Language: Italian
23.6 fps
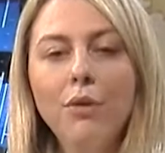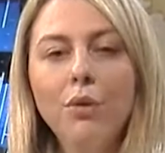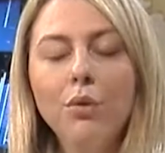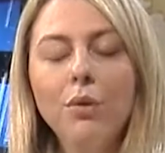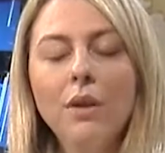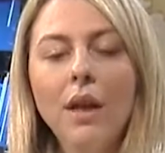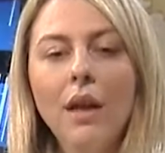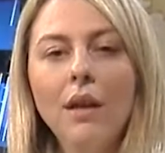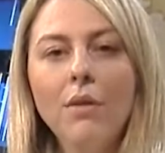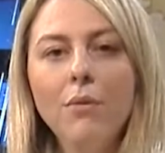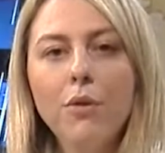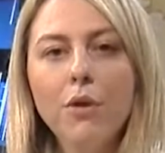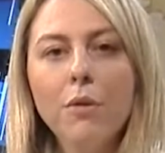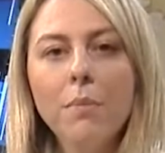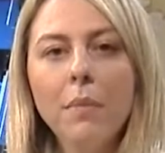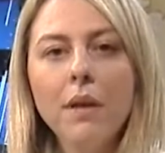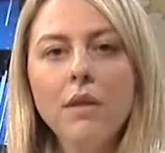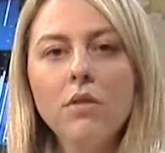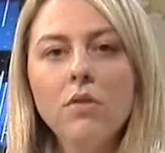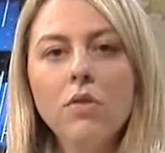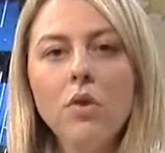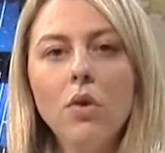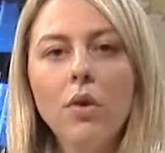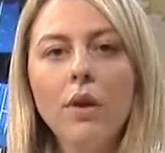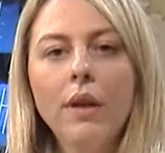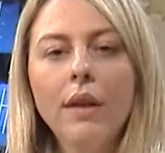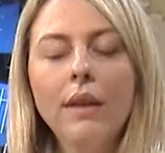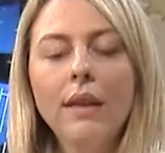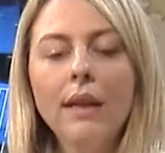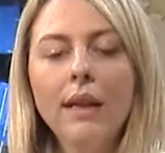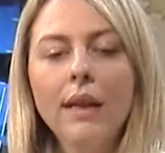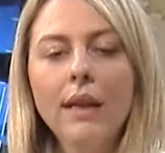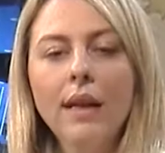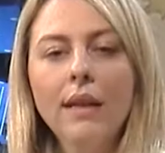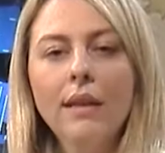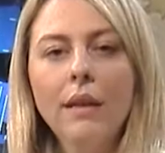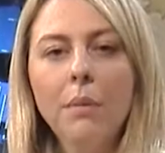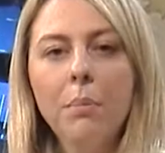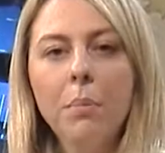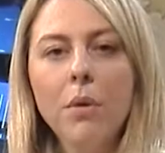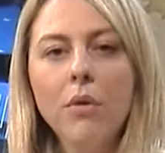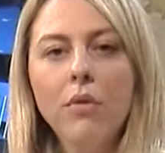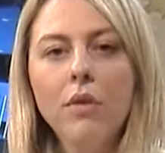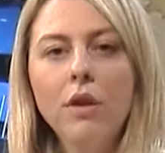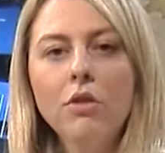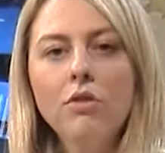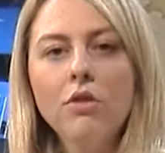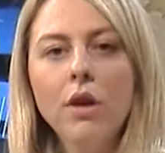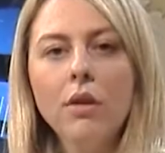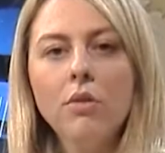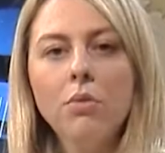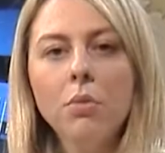Tutta l'informazione di Rieti e provincia